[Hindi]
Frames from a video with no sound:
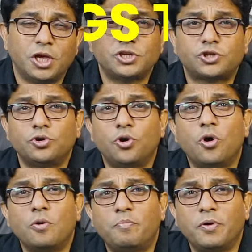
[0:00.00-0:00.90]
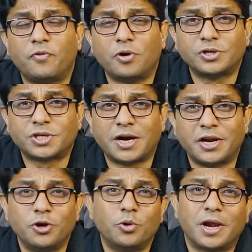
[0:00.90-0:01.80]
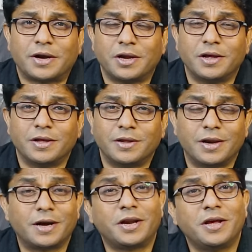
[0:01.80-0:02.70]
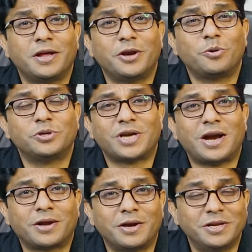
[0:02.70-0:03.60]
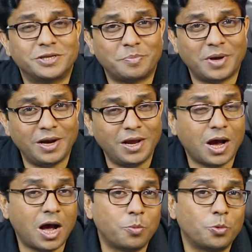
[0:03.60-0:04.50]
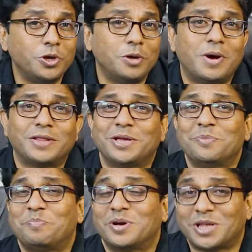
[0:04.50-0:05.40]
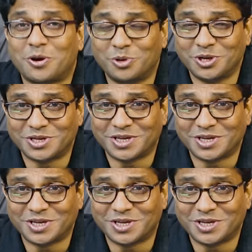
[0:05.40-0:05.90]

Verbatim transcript: थिंग्स टू नो बिफोर स्टार्टिंग योर एक्टिंग करियर एक्टिंग करियर को स्टार्ट करने से पहले आपको ये बातें पता होनी